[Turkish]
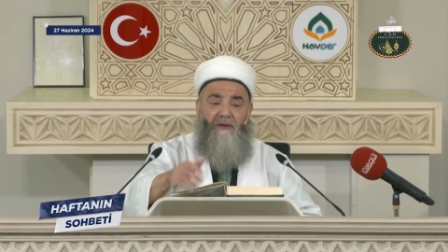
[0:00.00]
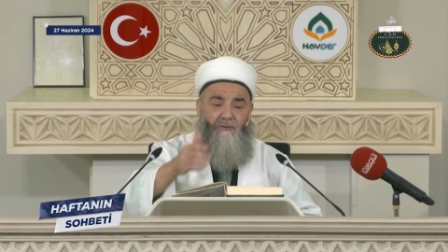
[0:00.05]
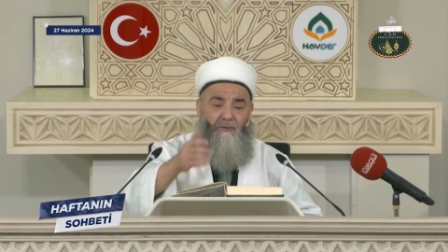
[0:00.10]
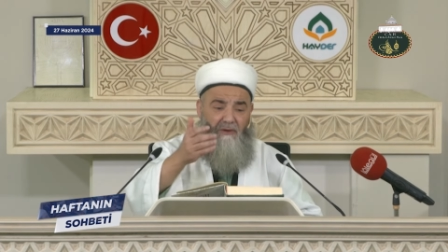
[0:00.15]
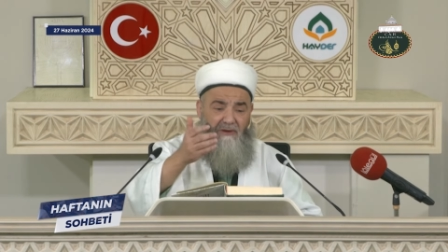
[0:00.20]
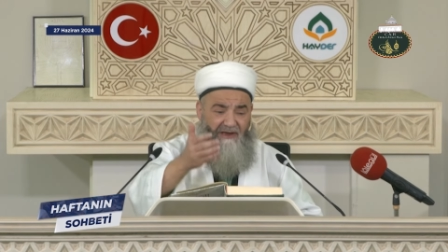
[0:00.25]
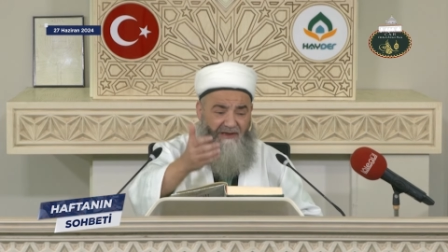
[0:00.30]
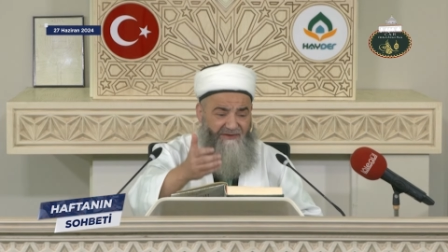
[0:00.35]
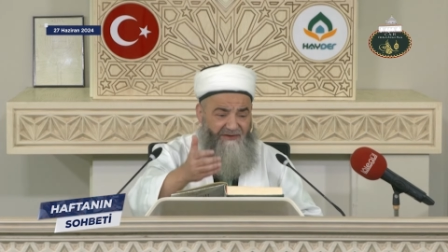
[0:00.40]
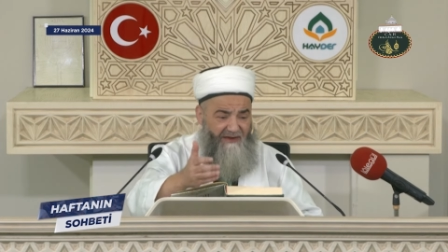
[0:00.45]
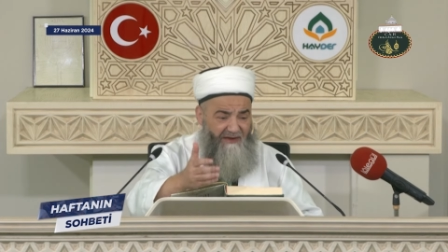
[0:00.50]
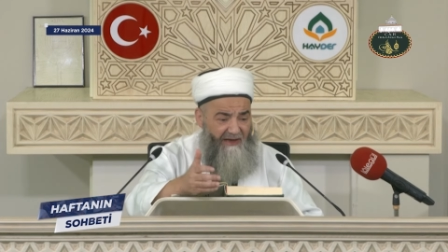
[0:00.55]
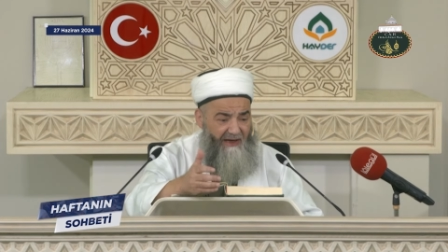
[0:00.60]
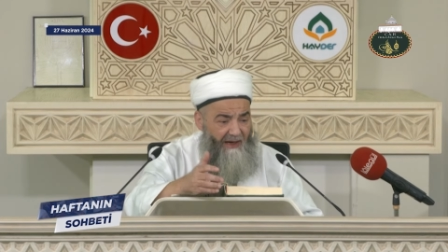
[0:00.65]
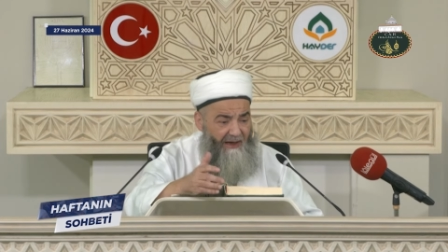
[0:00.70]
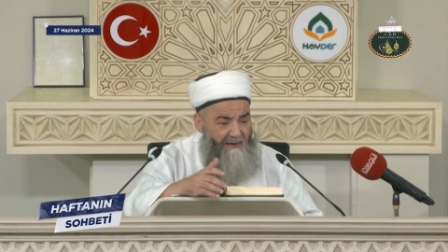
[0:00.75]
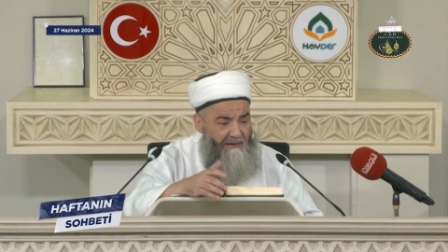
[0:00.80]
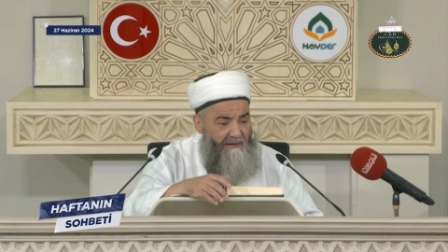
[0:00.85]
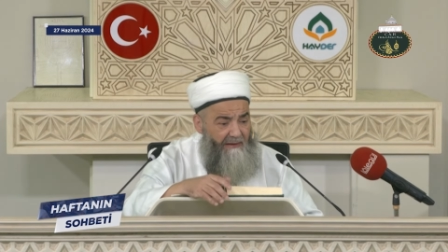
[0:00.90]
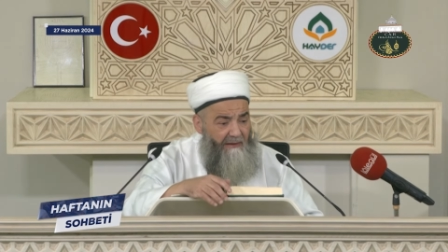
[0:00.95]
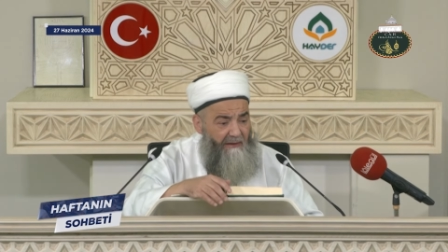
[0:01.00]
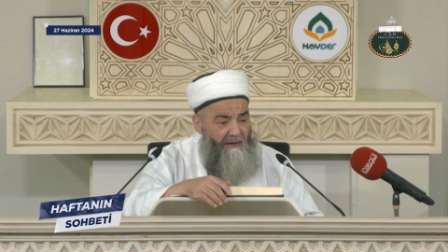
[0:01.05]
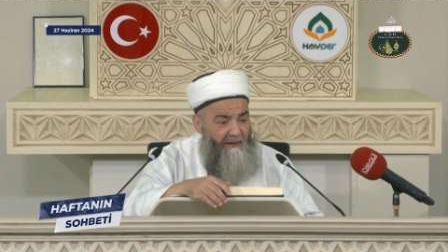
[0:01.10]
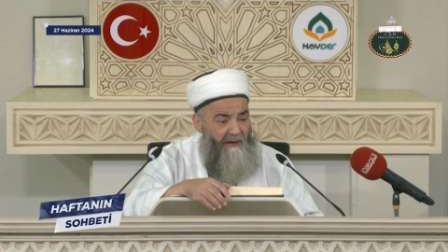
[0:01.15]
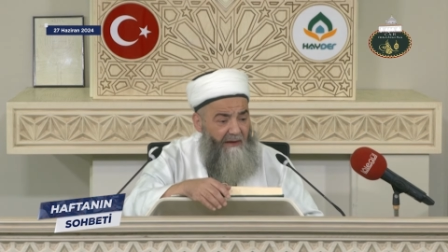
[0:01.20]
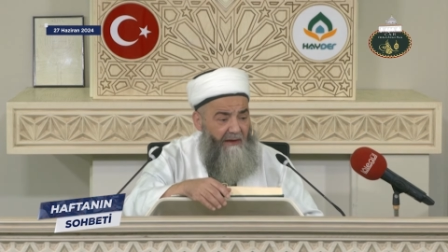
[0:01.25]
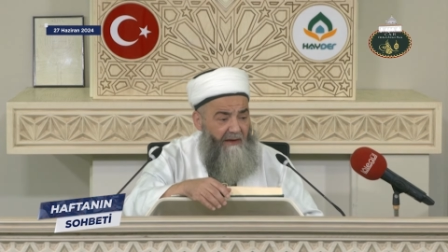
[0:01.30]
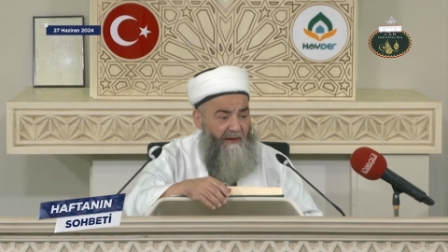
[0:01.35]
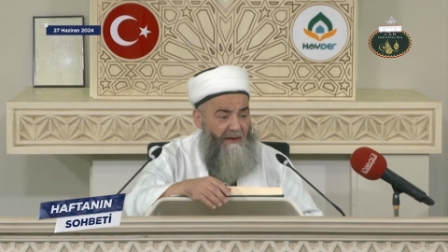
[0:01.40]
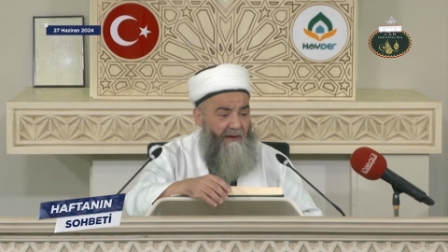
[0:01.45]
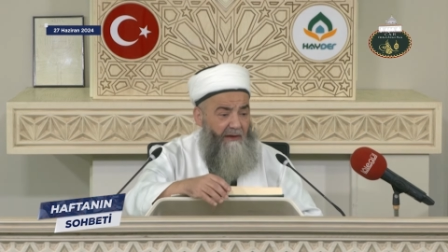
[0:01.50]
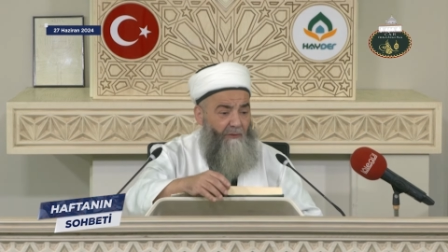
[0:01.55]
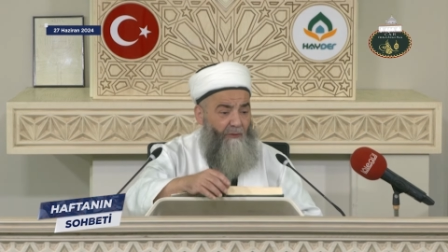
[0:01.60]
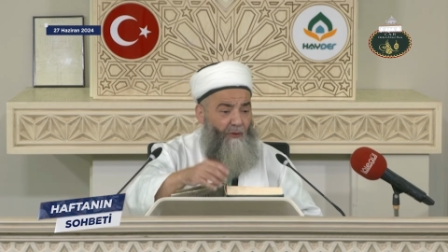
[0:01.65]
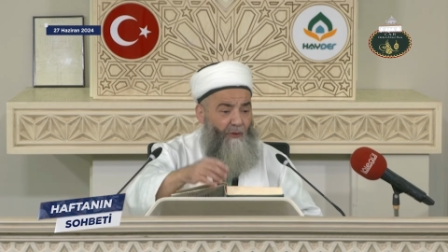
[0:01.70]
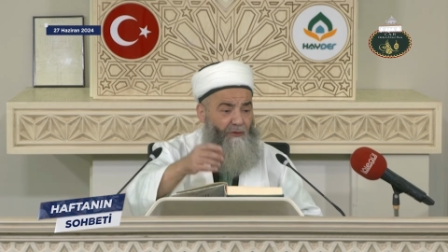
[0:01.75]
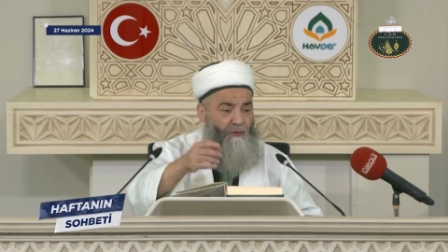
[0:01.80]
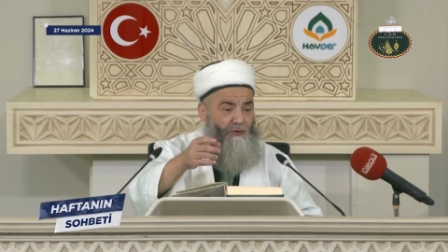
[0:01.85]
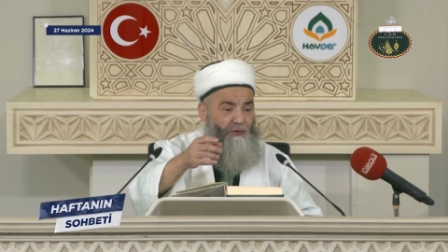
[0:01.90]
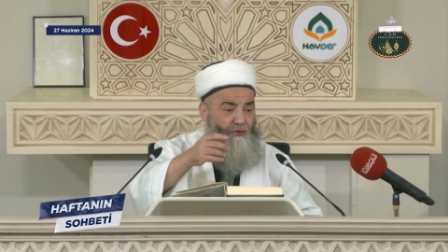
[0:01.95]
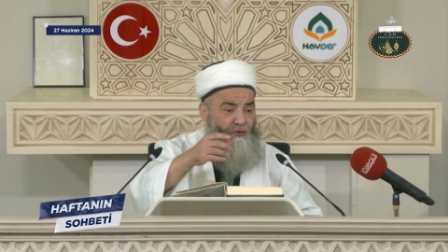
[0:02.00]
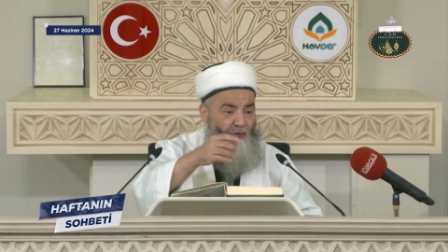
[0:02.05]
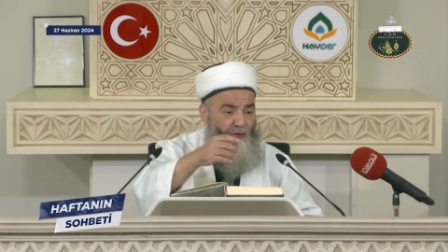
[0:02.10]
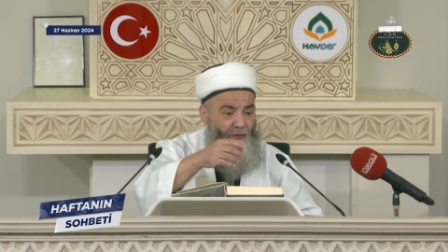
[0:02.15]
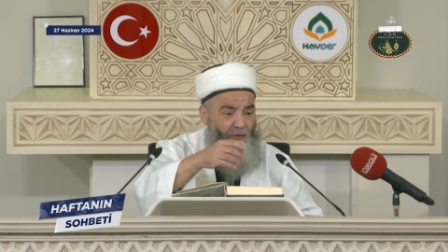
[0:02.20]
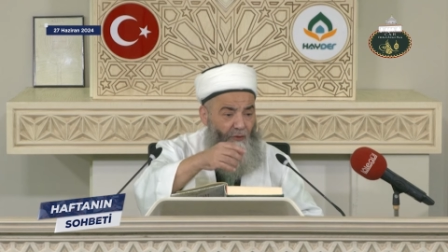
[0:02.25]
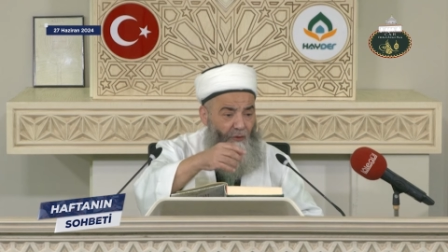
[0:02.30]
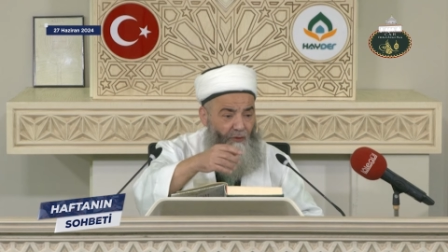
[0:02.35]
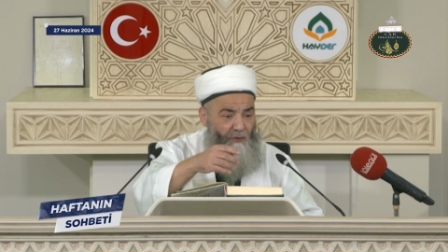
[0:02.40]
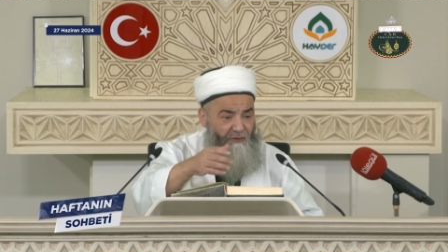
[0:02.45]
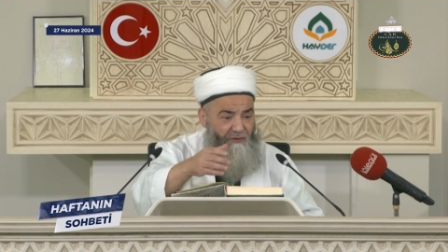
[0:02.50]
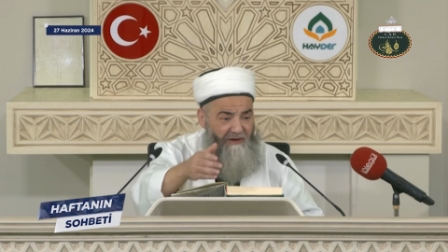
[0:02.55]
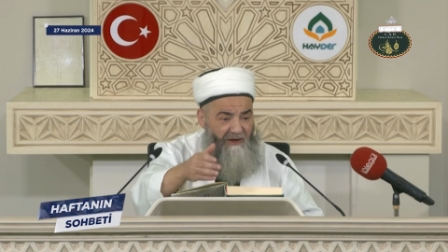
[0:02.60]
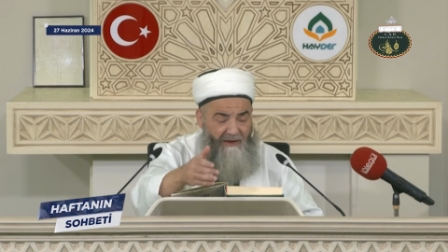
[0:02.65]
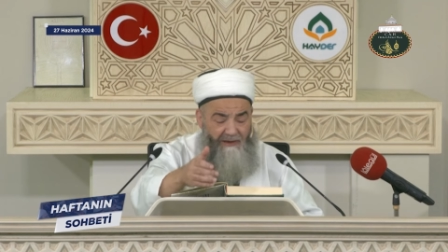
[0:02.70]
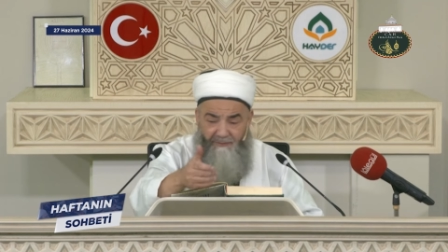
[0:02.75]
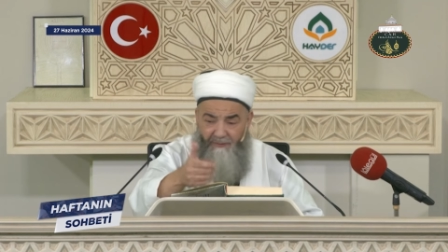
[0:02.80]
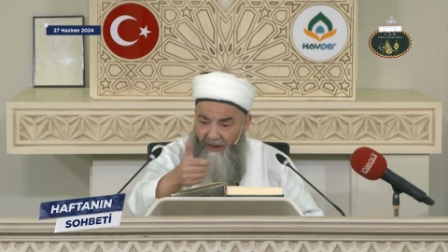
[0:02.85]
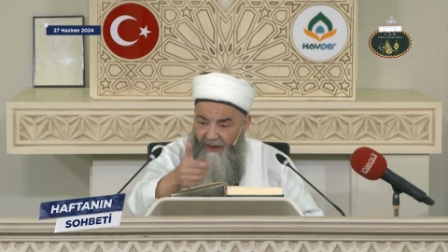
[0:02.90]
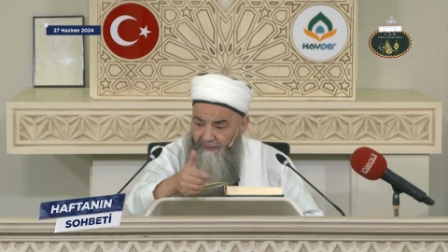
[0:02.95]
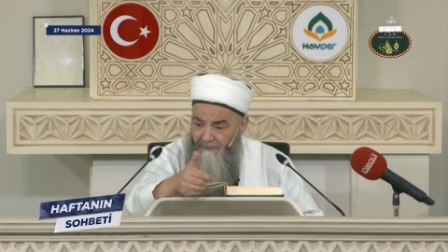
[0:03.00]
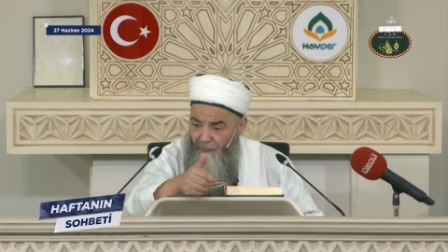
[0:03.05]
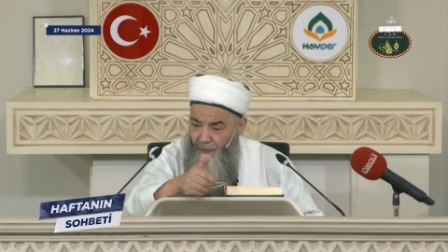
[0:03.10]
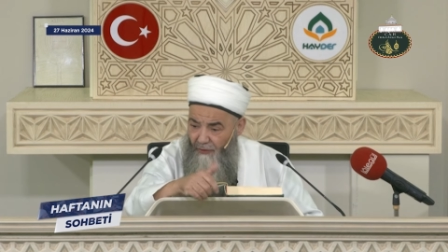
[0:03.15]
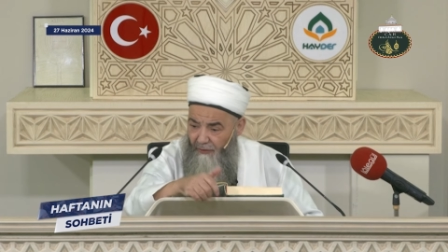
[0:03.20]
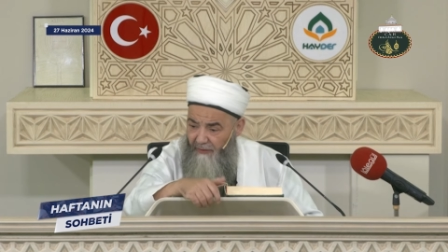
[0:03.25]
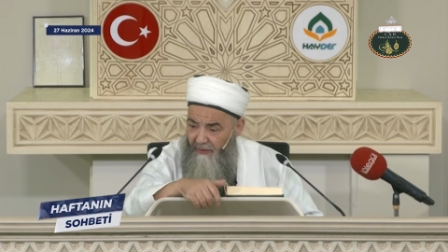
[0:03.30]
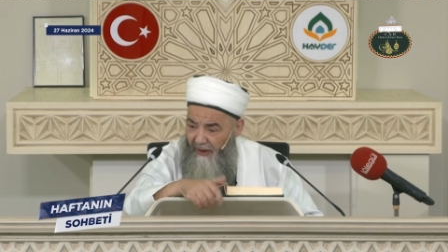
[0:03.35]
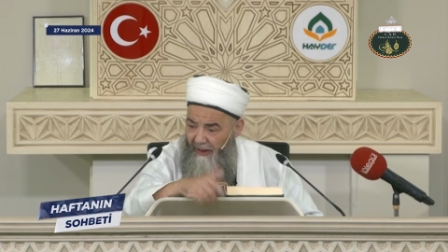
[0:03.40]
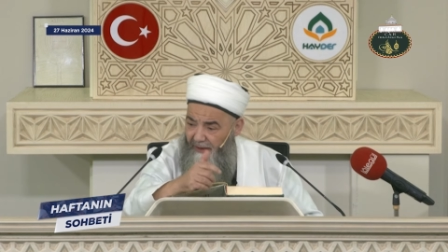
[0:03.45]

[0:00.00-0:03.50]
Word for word: Dolayısıyla e, onun için onu gelip almıyor.